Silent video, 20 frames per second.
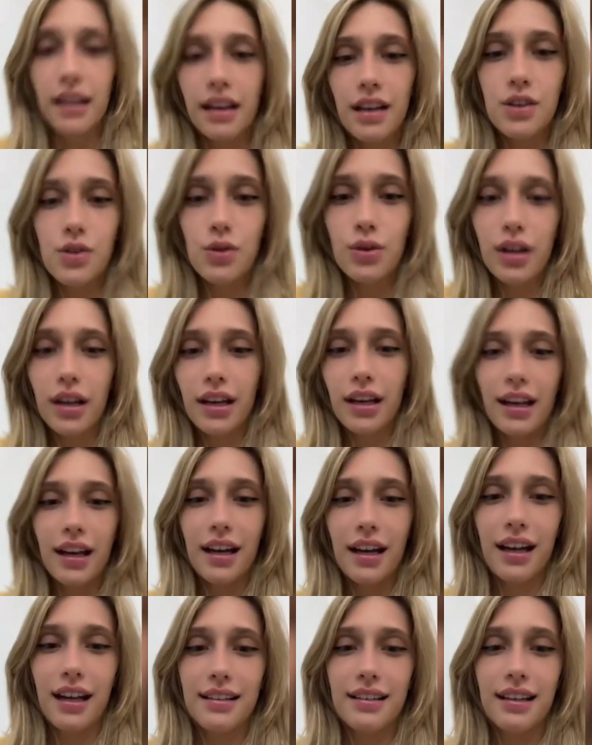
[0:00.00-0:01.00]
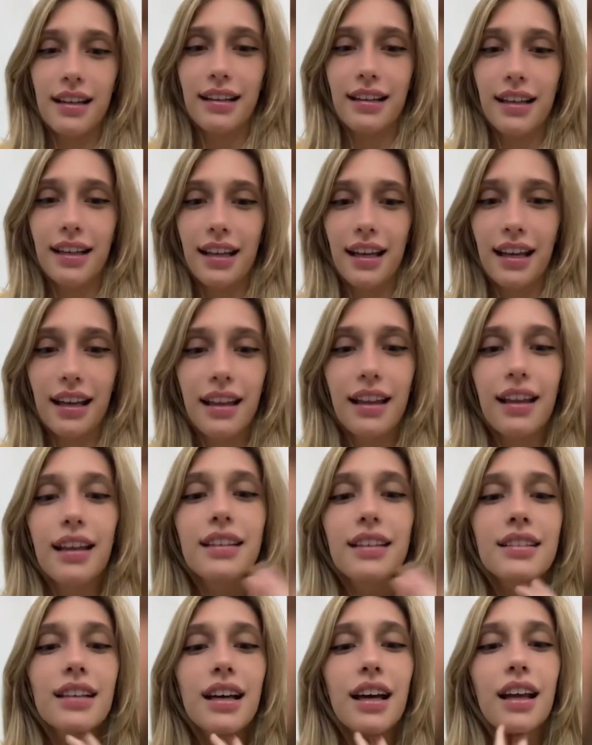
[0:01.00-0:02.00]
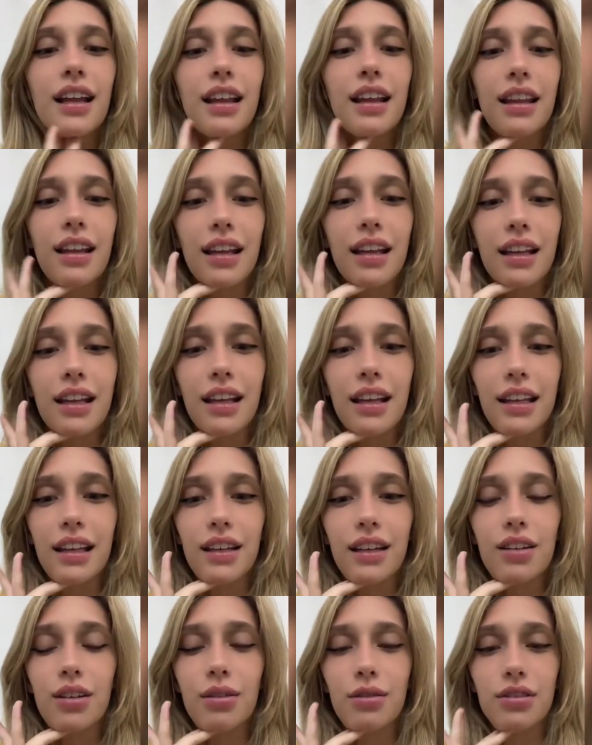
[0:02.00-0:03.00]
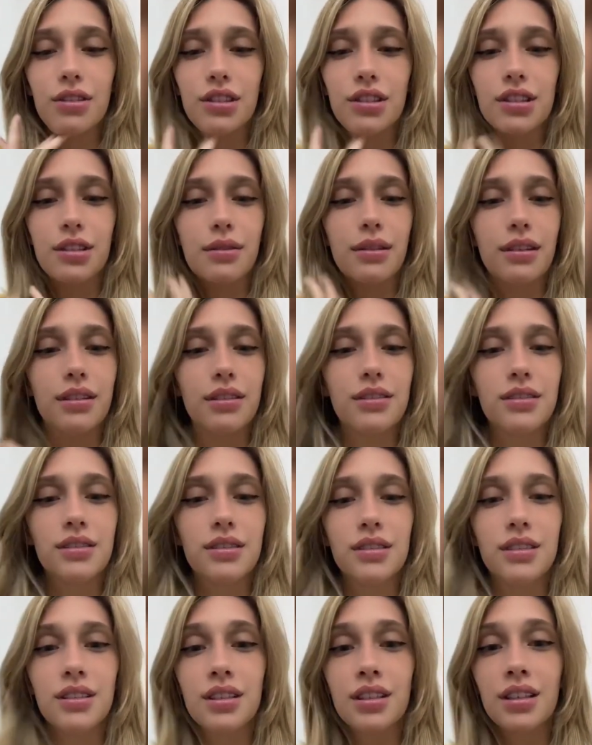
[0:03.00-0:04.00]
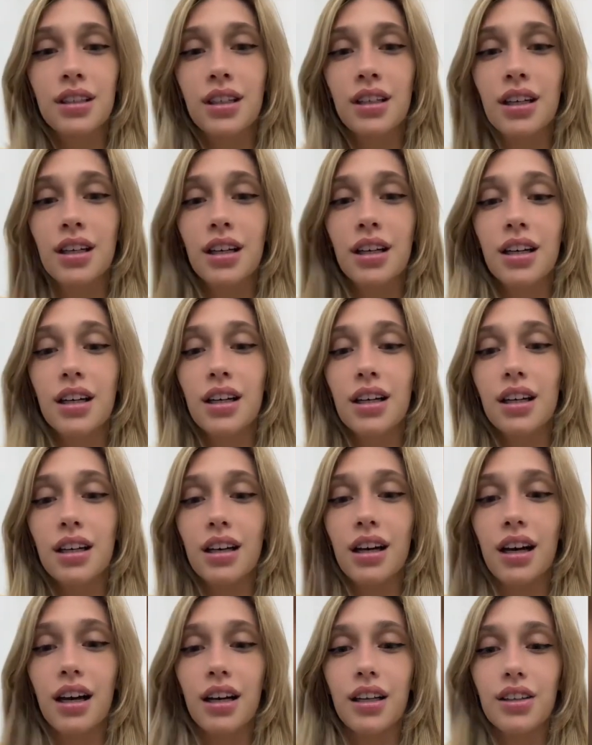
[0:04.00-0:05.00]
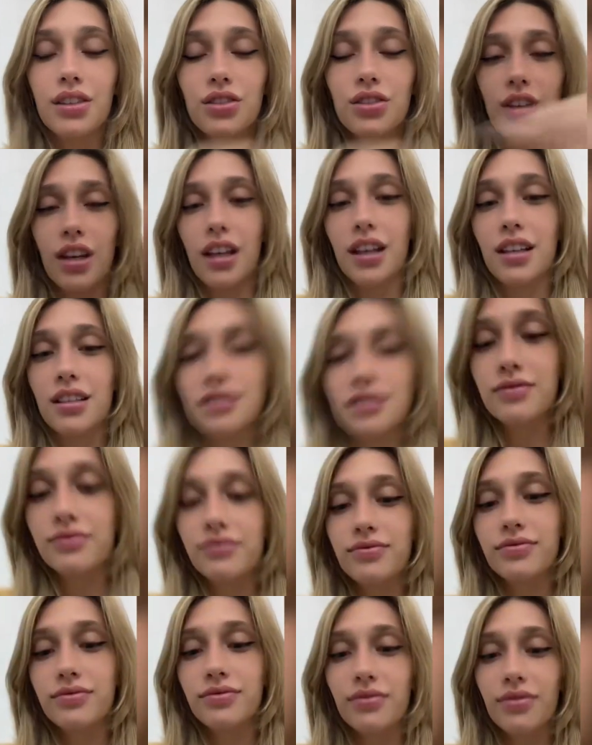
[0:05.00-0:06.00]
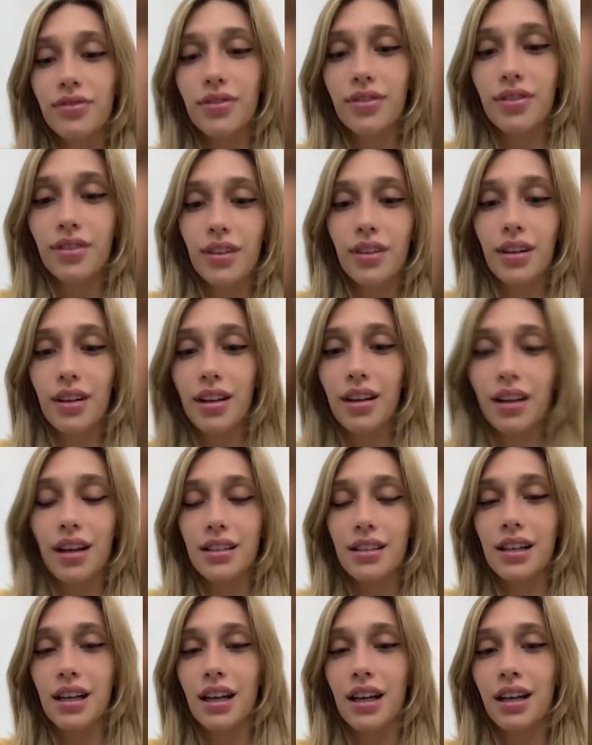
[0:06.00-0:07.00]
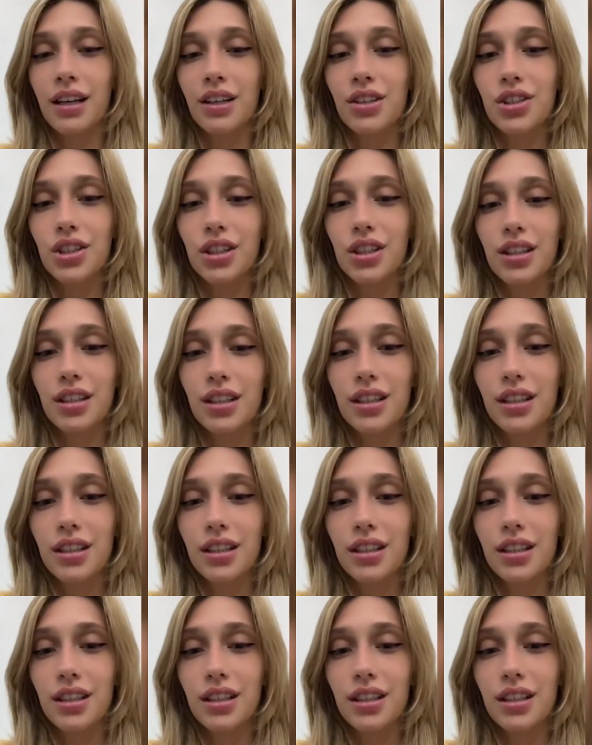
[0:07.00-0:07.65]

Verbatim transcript: Tenés un aire a la salteña, esa Daneli, ¿cómo se llama? Ahí no sé quién es. Voy a sacar el screenshot.